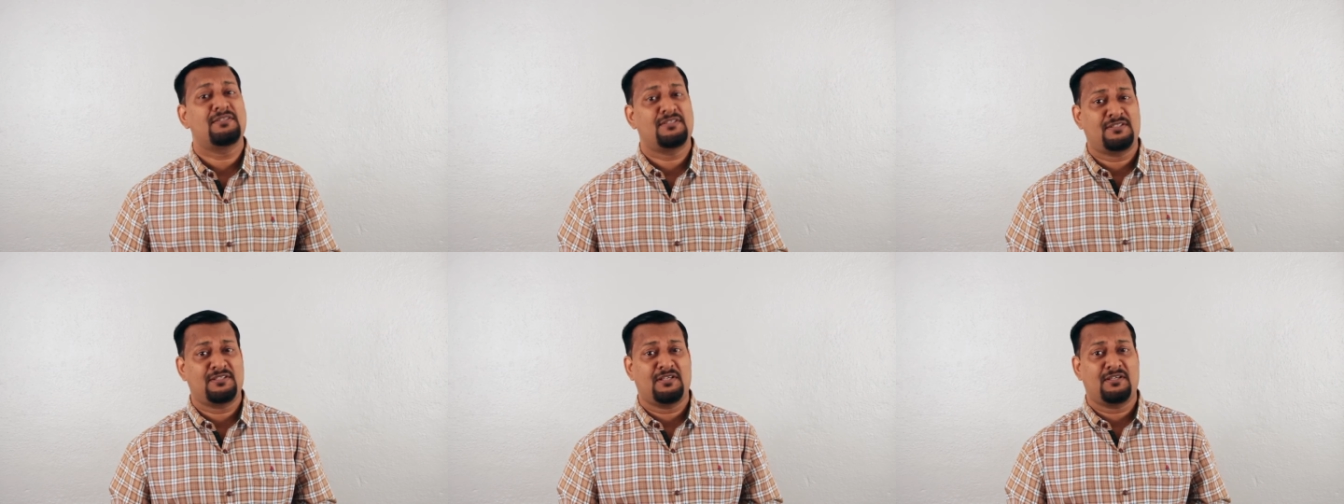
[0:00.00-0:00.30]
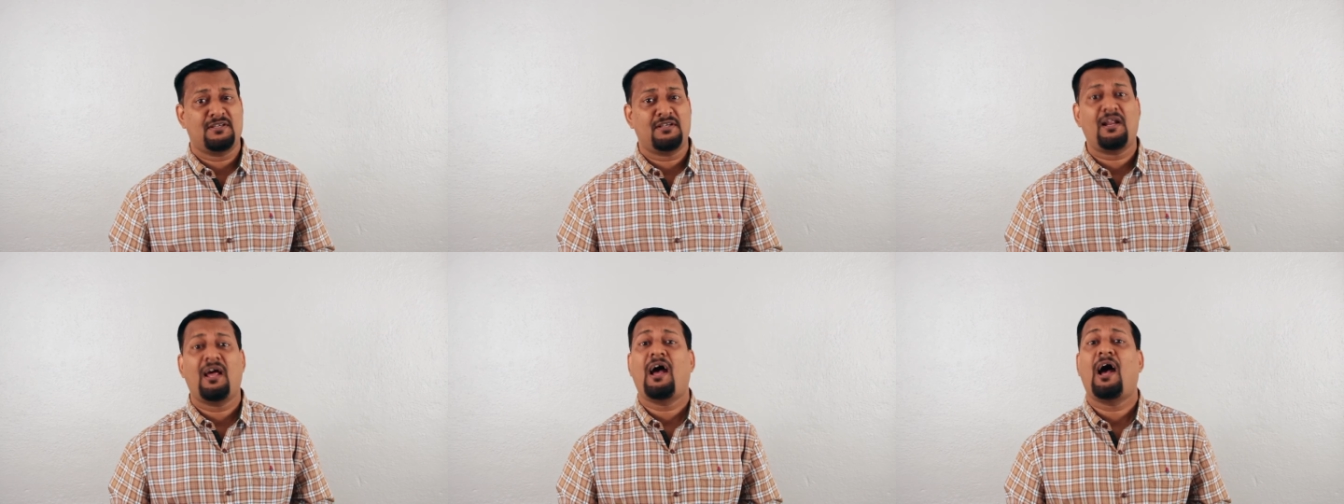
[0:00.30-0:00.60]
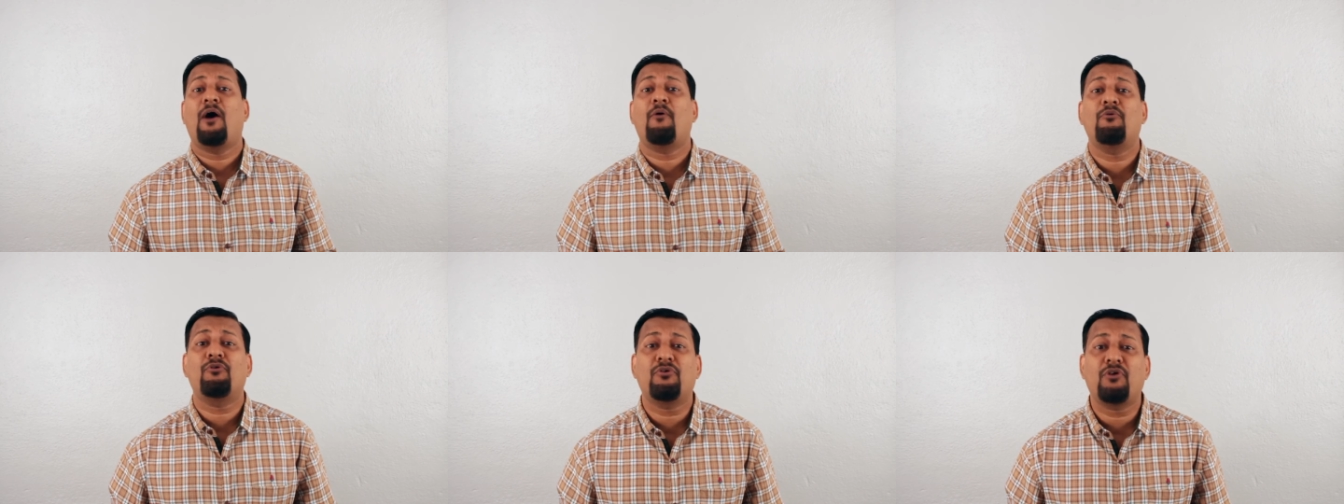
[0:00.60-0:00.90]
सर
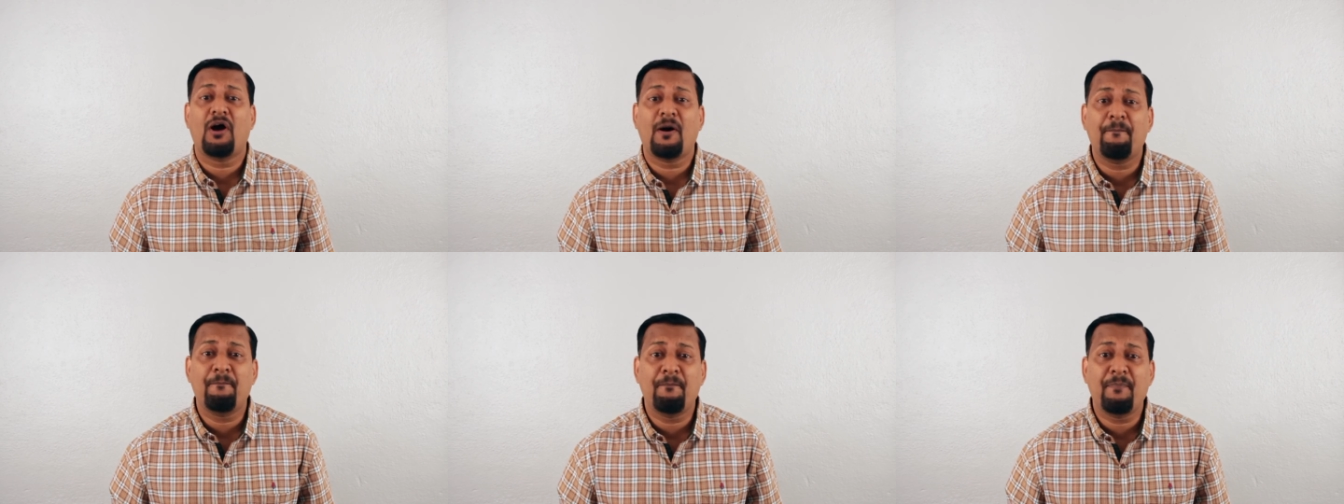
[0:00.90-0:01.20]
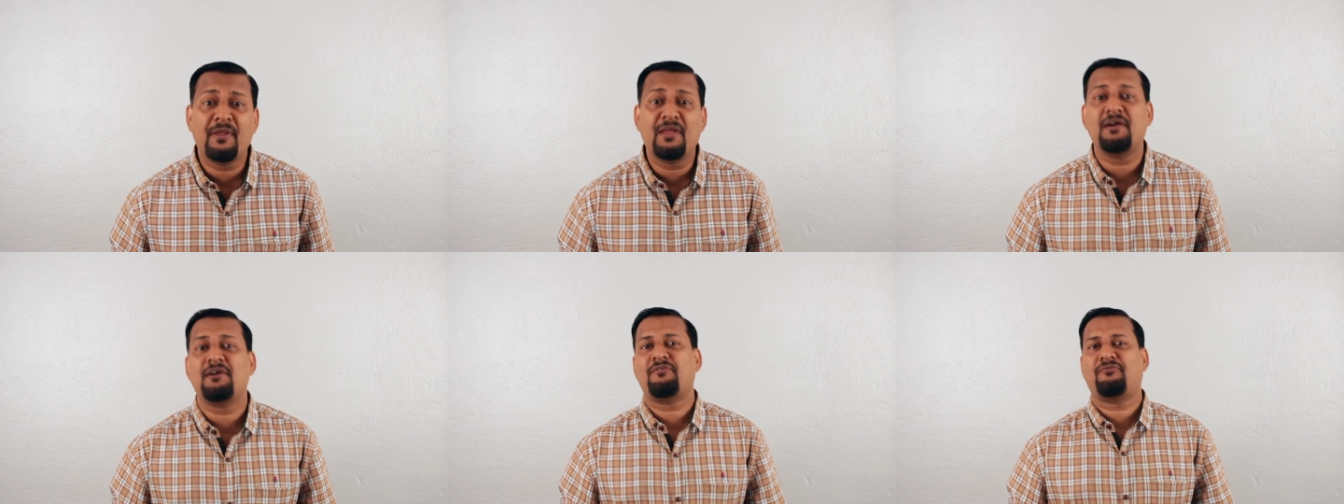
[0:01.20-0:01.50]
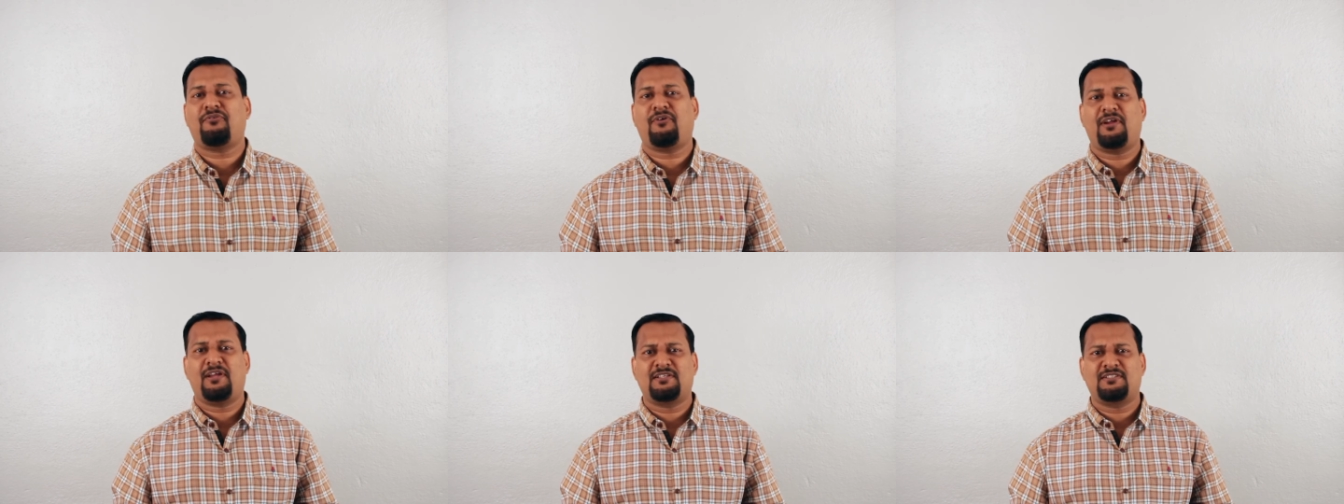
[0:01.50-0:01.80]
आई वो टू अपियर
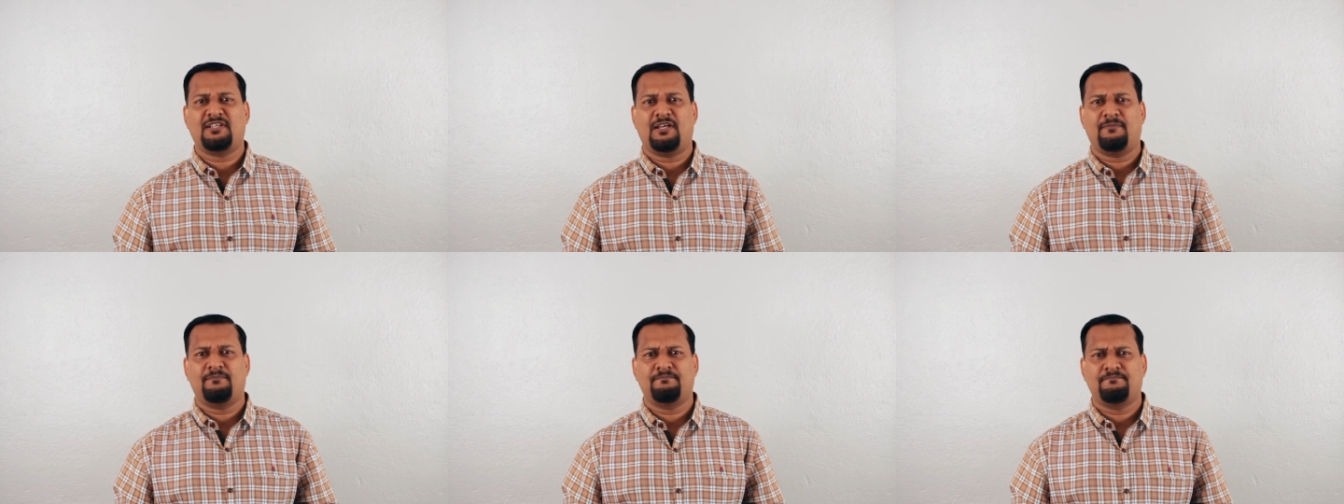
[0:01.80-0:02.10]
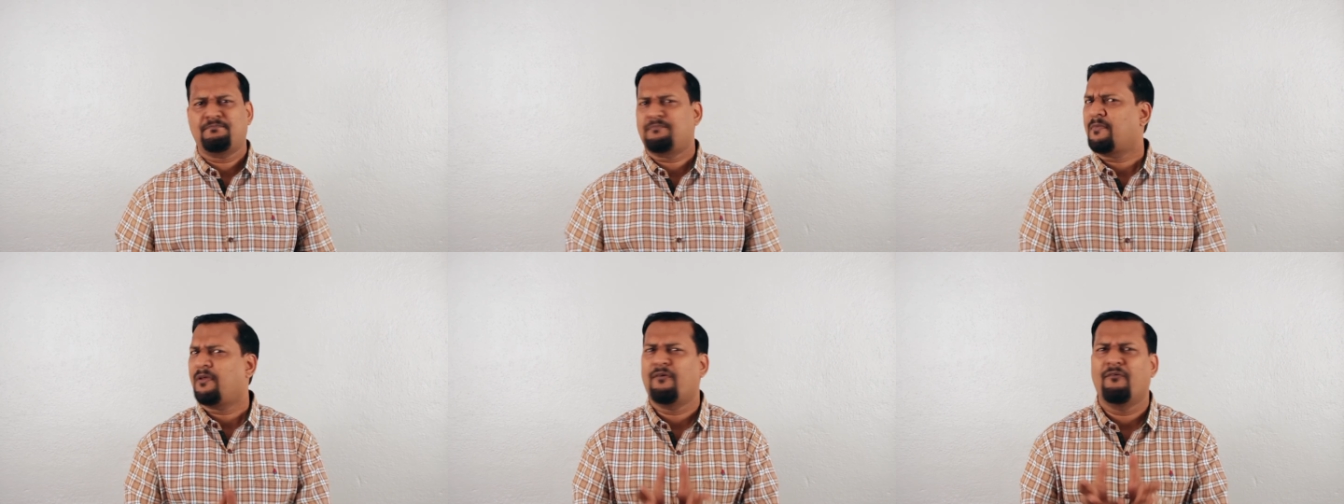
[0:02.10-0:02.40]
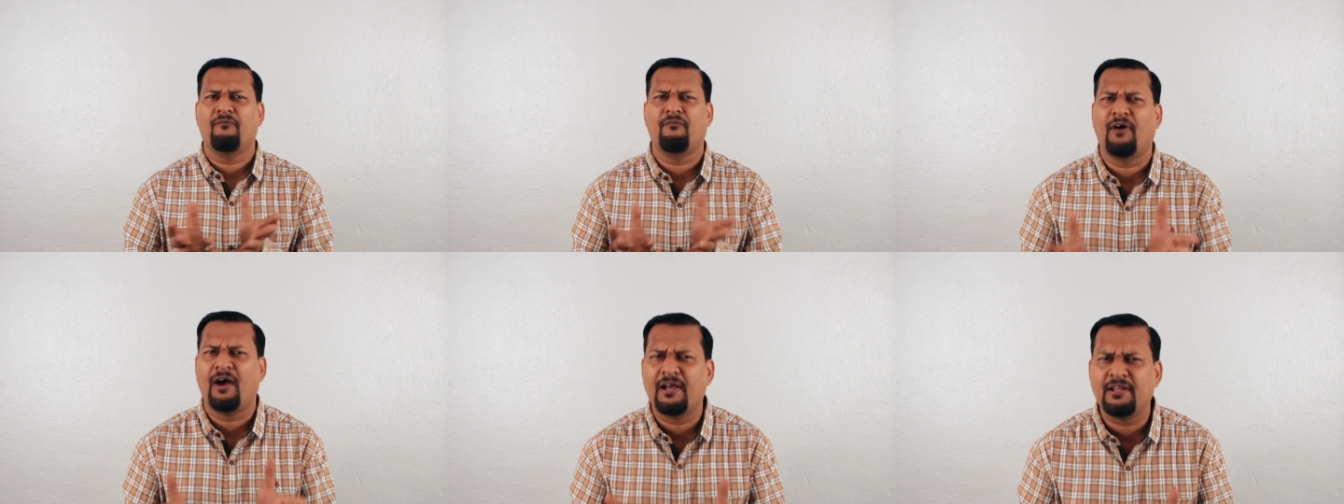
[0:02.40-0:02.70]
फॉर एग्ज़ाम
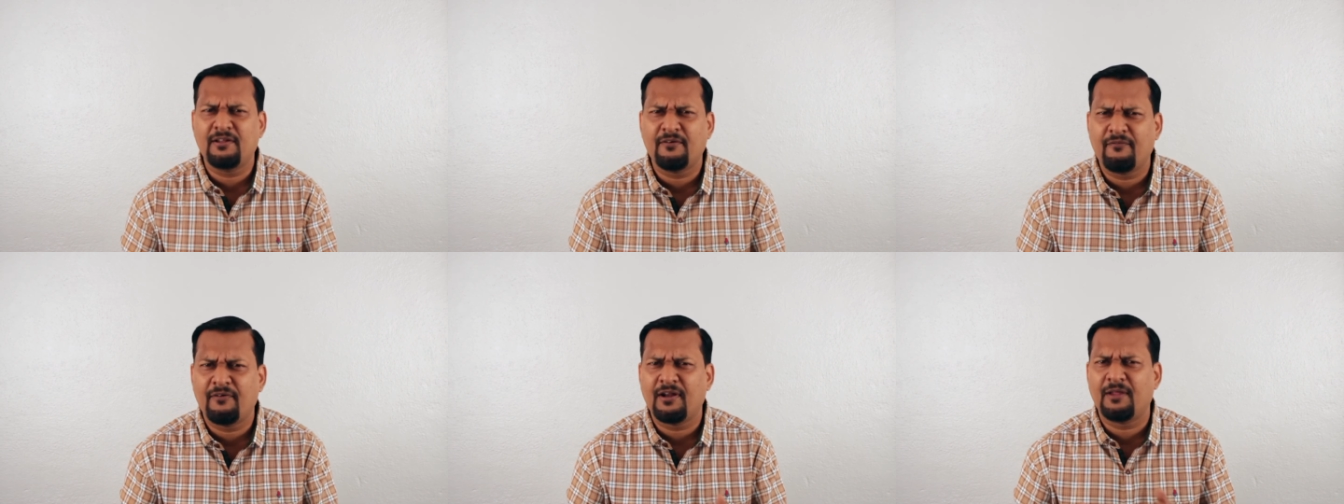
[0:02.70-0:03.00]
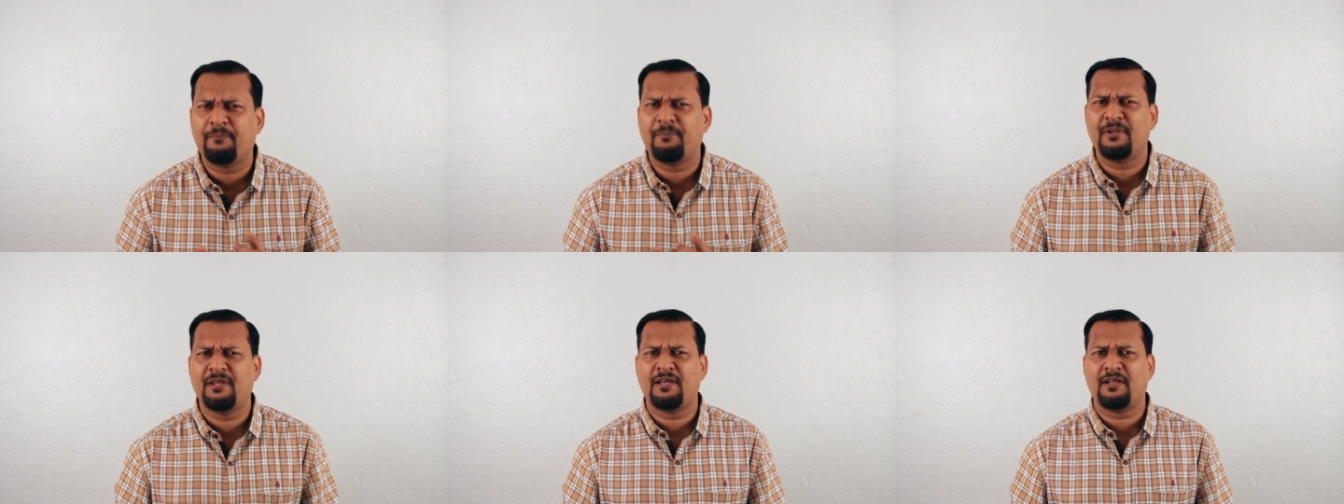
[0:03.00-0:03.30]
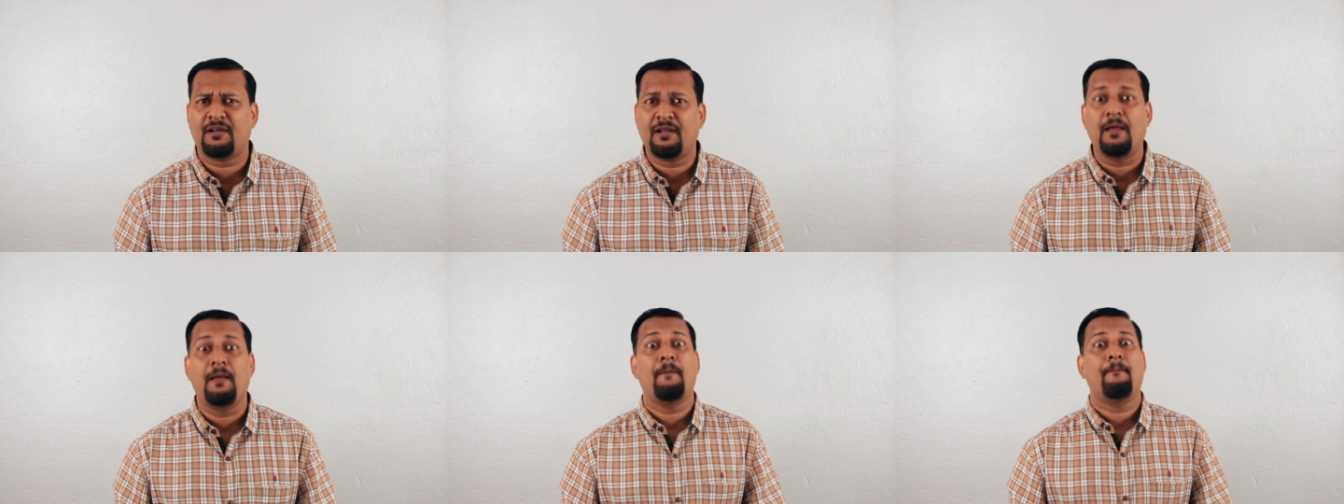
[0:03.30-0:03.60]
वाई द वर्ड
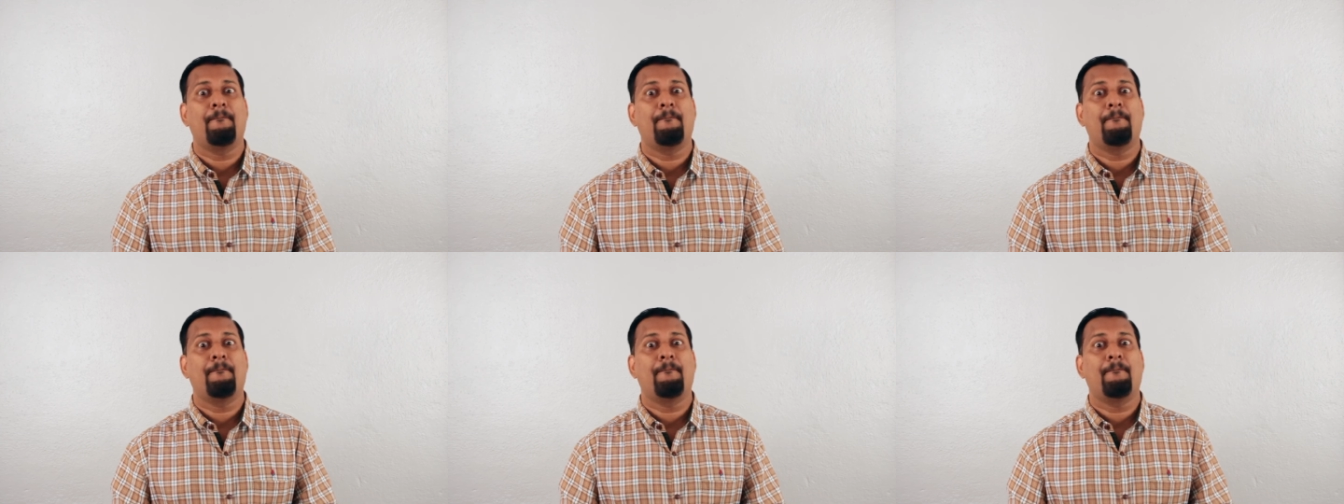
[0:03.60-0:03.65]
अपियर